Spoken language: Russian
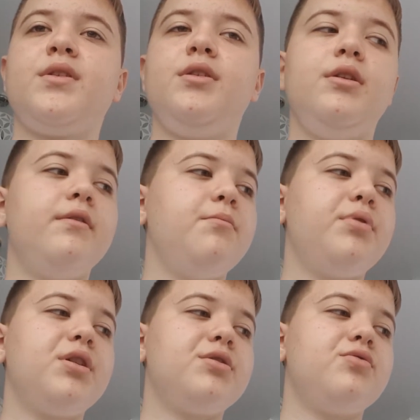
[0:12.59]
Я вам
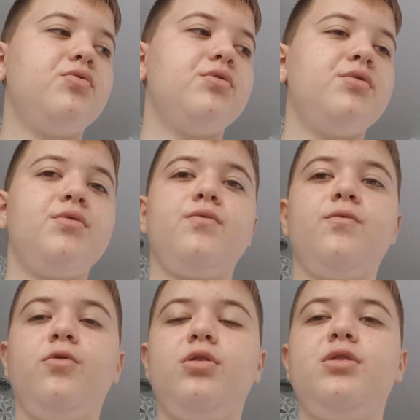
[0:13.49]
покажу.
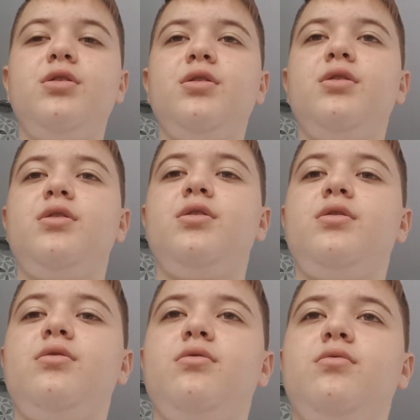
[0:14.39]
Вот,
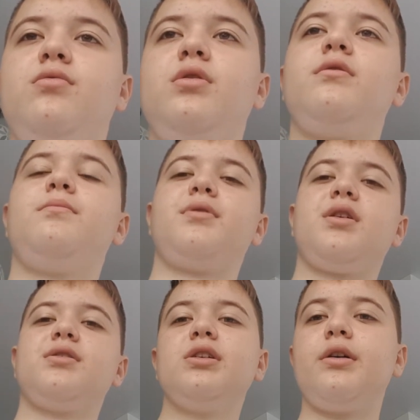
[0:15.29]
ну я вам
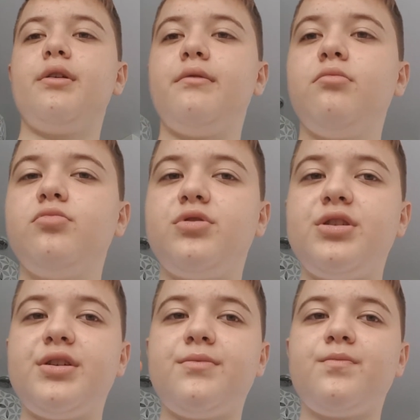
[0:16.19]
показал, я вам уже.